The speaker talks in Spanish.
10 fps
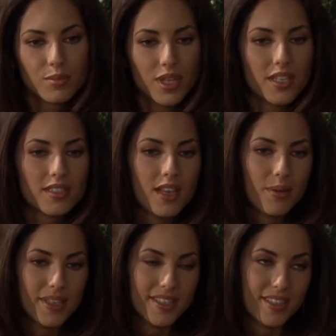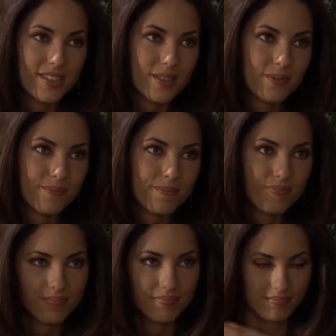Pues sí. eso
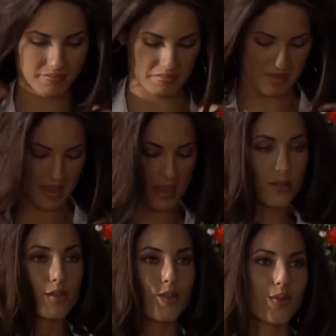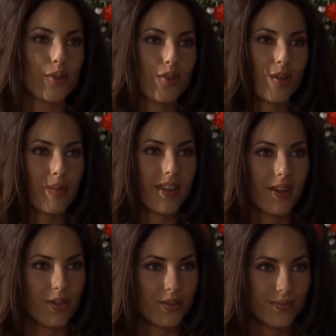esto es lo único que me
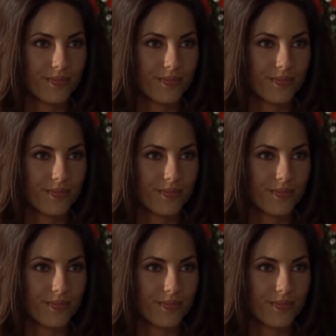dejó.